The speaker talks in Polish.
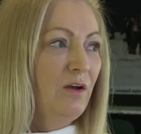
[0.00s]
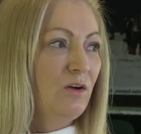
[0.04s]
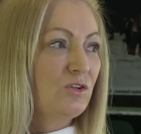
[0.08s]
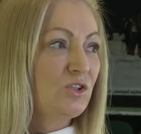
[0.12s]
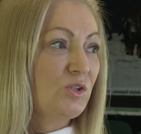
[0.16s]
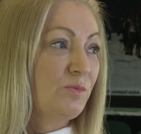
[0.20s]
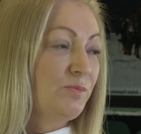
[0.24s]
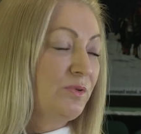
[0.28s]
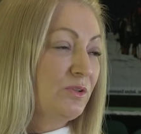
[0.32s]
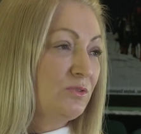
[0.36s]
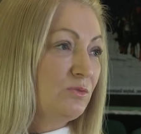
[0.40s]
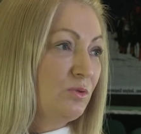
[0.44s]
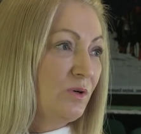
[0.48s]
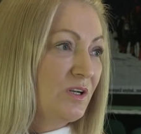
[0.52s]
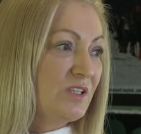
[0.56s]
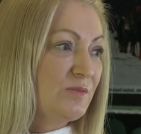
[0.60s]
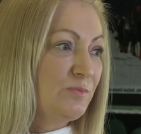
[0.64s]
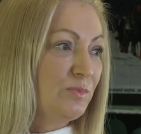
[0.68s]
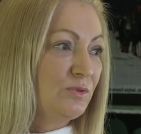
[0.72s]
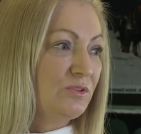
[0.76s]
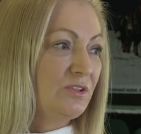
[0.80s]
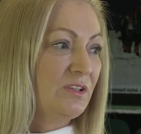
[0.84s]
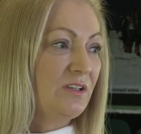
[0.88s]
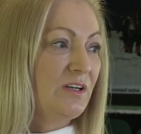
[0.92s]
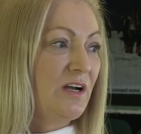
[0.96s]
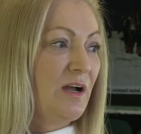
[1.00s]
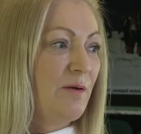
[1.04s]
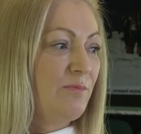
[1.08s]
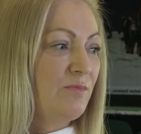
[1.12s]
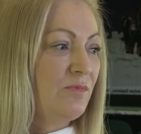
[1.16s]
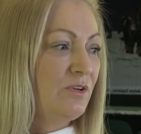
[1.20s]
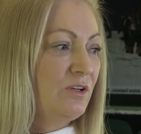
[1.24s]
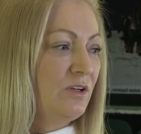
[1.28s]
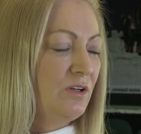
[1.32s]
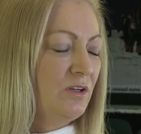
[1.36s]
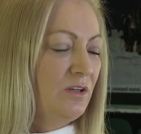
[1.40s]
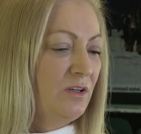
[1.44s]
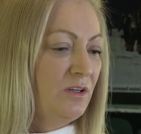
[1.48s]
Osoby, które
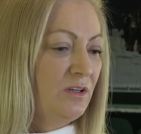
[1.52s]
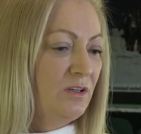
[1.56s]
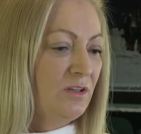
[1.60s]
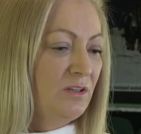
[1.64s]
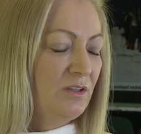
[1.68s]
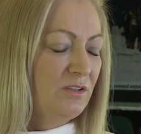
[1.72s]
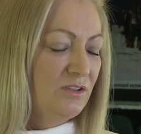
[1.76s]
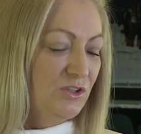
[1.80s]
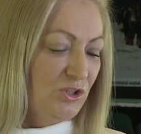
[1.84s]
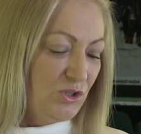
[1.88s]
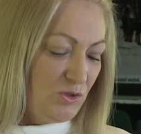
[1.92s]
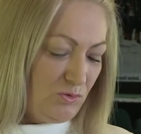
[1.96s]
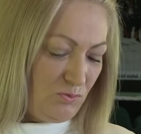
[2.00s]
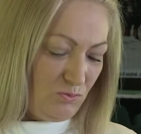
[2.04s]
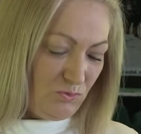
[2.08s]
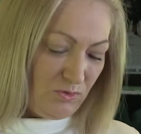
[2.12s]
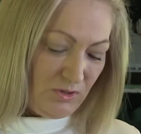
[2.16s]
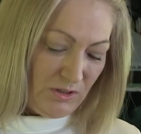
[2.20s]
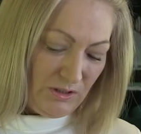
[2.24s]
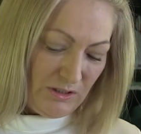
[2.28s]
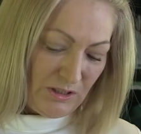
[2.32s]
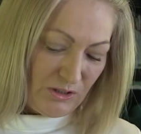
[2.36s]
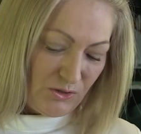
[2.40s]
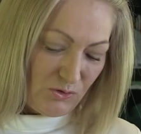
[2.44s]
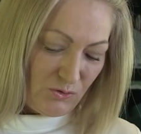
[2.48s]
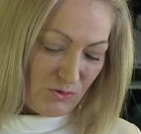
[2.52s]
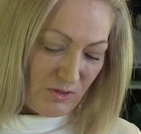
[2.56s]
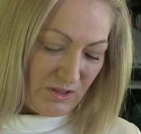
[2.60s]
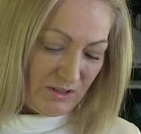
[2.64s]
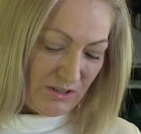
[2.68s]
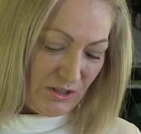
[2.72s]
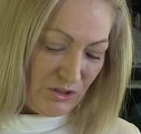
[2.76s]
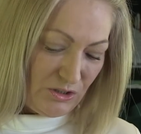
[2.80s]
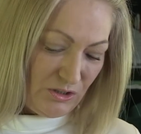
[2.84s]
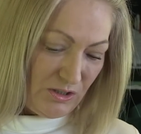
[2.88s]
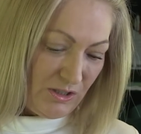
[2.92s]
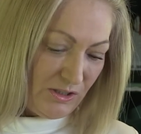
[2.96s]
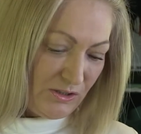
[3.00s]
spotykamy, e, zresztą tutaj ta
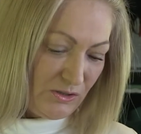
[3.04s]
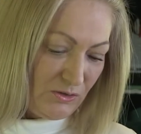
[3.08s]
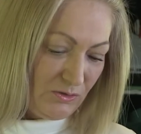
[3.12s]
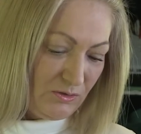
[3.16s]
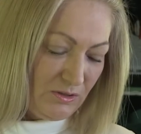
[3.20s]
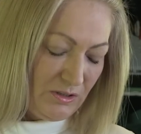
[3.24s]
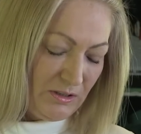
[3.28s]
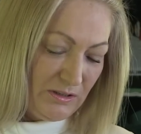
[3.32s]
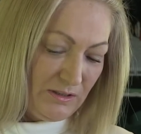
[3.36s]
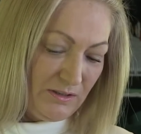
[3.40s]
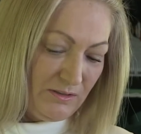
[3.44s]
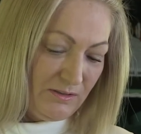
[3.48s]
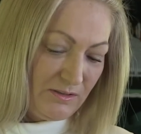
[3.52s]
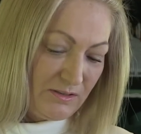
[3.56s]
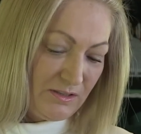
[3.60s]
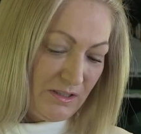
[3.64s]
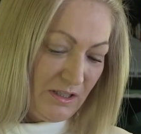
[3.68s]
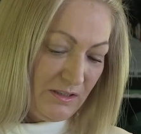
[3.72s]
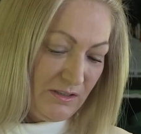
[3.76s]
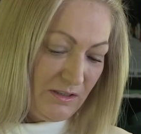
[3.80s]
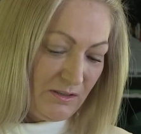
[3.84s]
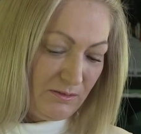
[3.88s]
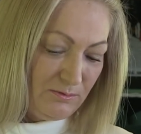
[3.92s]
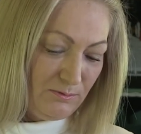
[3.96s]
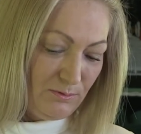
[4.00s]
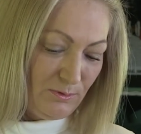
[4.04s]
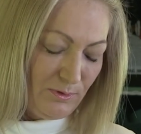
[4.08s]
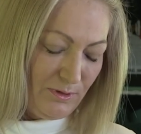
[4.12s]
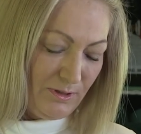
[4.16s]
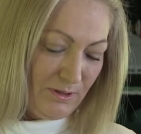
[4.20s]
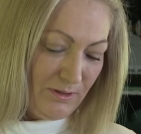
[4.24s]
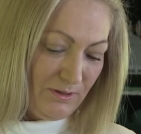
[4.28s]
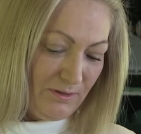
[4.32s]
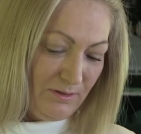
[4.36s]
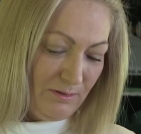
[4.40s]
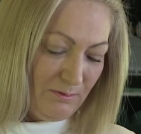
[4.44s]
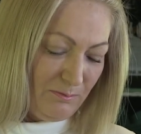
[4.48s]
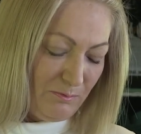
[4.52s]
książka zaczyna się od takiego zdania,
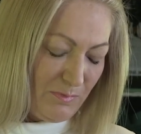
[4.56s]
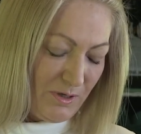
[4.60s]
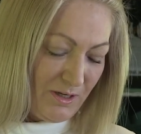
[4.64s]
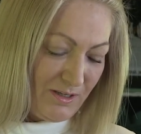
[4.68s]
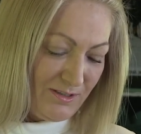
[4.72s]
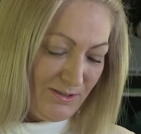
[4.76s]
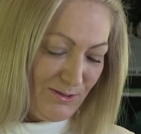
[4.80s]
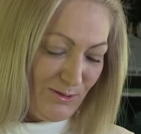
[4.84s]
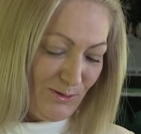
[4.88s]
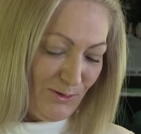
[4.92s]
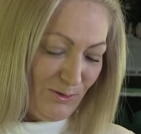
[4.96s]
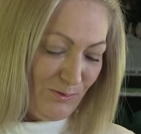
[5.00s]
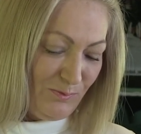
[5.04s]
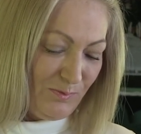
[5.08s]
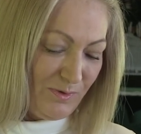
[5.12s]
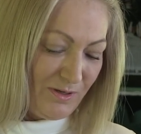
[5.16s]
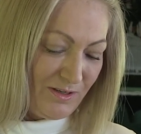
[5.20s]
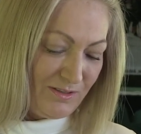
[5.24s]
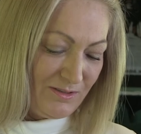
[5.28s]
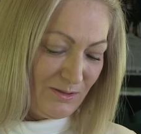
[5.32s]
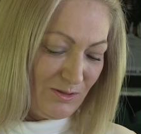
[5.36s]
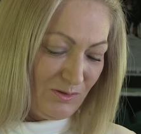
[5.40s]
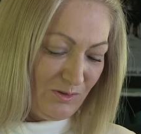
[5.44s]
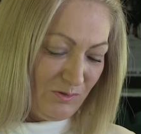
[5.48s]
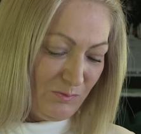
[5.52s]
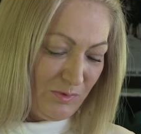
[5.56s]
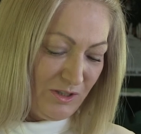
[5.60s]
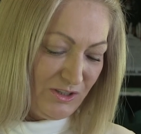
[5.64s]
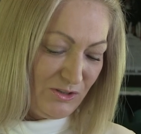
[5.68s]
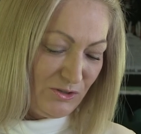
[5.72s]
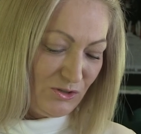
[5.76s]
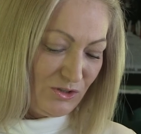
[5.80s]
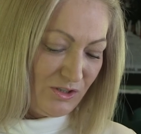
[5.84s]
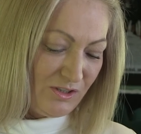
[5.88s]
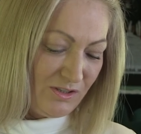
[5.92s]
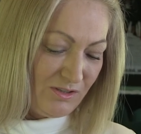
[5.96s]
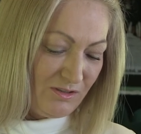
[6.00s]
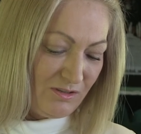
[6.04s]
które bardzo, bardzo,
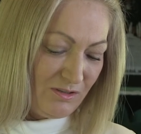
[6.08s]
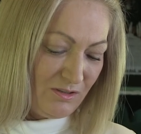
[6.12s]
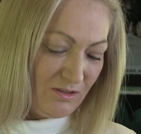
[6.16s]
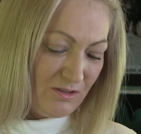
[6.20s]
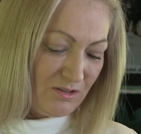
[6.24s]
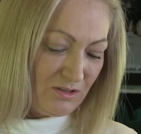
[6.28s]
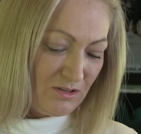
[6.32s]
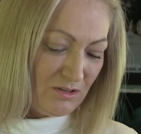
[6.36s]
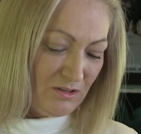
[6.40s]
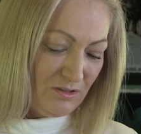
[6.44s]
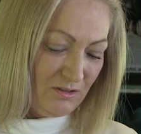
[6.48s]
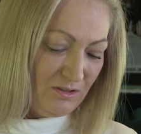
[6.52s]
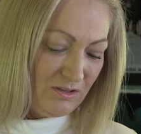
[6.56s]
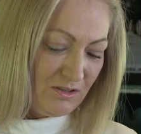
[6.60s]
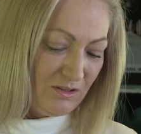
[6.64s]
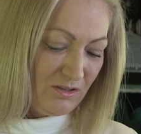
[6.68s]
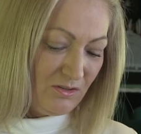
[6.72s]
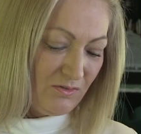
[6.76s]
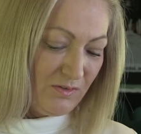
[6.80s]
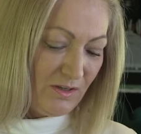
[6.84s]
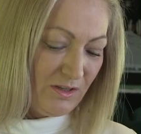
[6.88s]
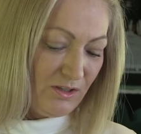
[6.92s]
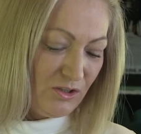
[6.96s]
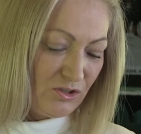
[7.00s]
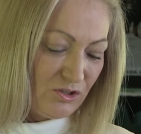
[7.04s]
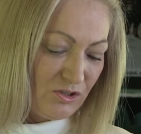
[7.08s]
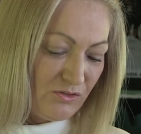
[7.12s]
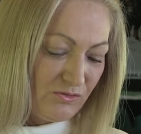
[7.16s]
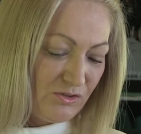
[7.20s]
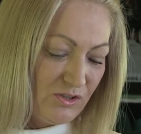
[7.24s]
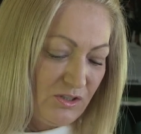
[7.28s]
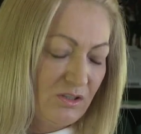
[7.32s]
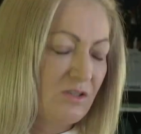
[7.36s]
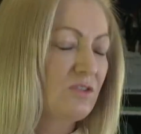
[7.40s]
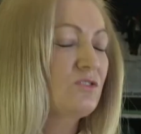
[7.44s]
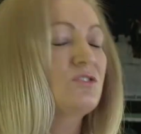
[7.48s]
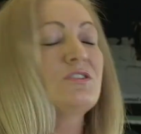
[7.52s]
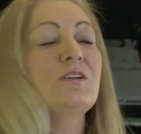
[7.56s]
bardzo często jest e, cytowane, że
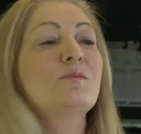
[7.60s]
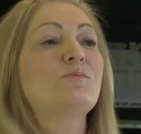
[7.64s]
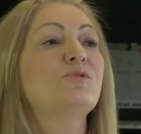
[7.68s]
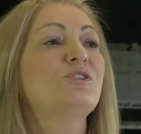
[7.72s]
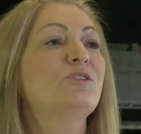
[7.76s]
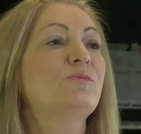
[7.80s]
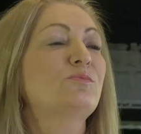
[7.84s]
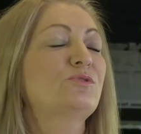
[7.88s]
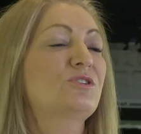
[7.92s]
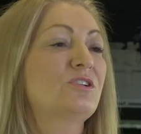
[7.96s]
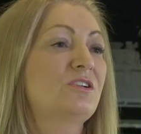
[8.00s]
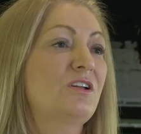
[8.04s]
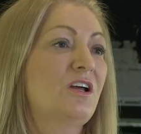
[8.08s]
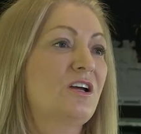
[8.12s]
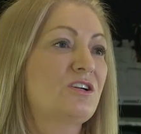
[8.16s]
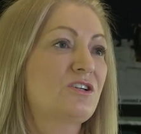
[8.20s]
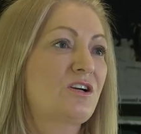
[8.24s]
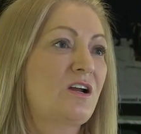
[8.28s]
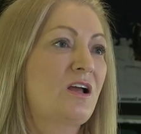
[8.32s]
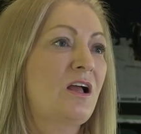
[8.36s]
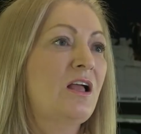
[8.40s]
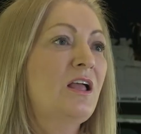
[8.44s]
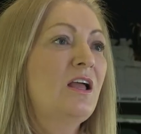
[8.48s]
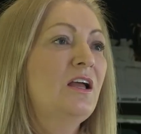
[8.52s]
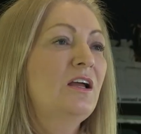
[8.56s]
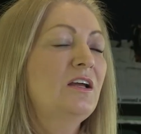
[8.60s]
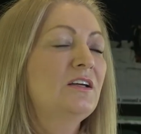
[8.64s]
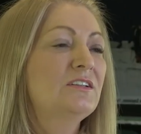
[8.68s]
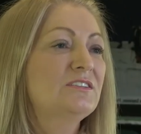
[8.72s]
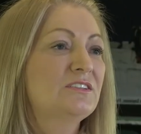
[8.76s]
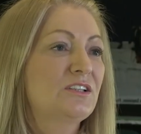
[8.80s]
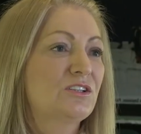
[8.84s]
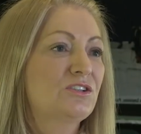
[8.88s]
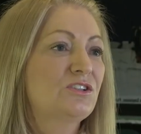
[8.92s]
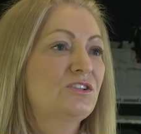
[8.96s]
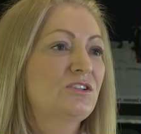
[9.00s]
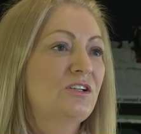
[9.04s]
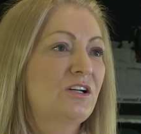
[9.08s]
wszystko, co nam się przydarza,
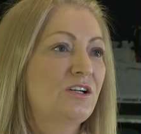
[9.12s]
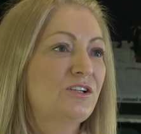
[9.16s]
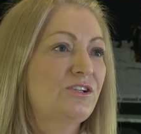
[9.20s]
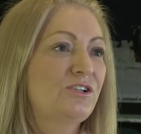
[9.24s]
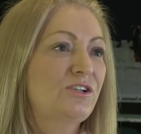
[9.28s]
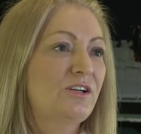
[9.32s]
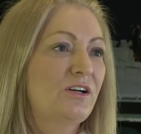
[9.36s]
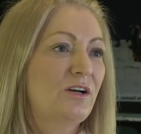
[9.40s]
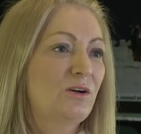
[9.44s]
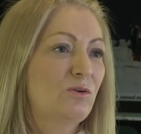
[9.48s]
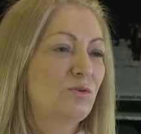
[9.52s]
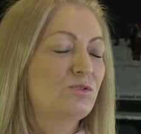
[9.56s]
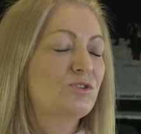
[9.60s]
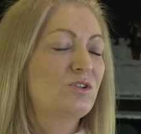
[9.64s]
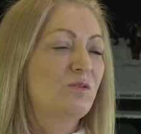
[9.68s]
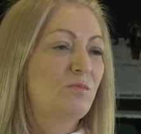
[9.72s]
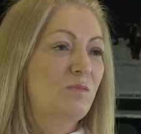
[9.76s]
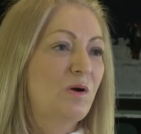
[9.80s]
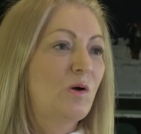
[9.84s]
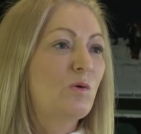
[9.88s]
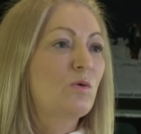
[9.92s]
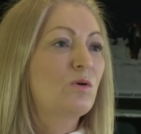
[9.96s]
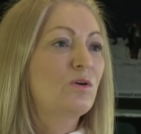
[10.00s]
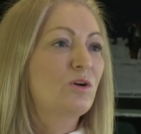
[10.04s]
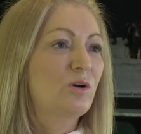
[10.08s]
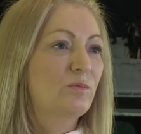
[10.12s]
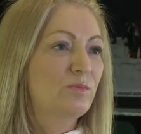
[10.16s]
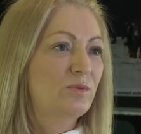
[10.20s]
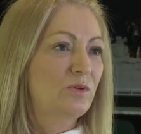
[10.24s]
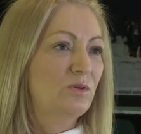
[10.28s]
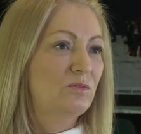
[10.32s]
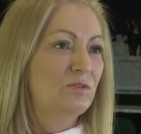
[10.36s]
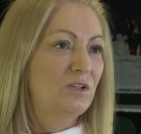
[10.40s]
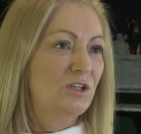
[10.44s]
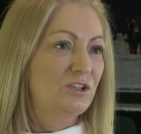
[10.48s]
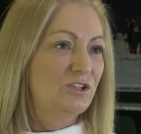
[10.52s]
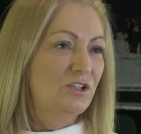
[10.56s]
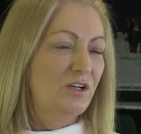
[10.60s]
zaczyna się jakąś tam małą
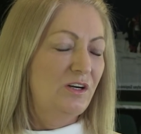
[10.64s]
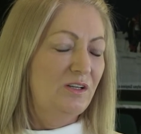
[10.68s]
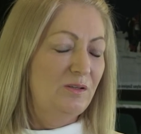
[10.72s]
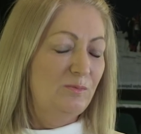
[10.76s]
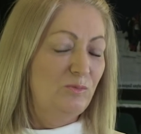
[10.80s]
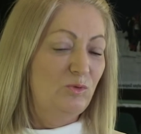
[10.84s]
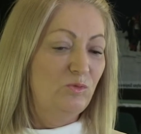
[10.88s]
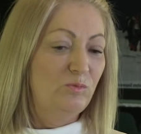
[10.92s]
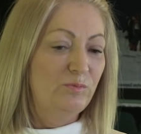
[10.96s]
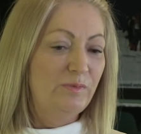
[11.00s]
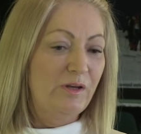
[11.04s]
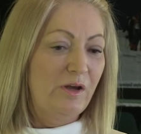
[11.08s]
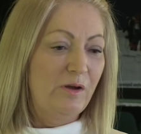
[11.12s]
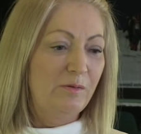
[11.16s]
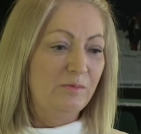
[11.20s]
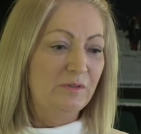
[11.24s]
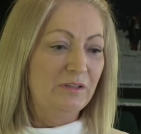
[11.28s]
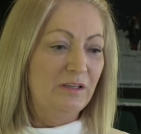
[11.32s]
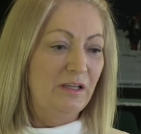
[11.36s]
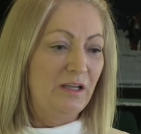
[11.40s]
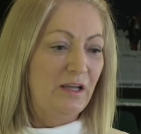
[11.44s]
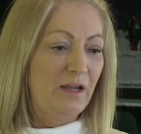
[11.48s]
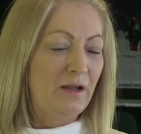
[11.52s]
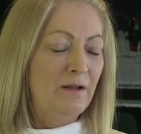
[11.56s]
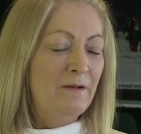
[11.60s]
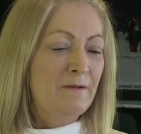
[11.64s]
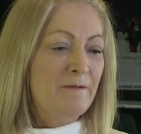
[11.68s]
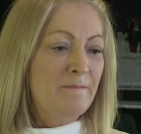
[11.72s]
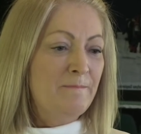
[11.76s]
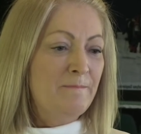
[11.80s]
kropką na czarnym lub białym tle.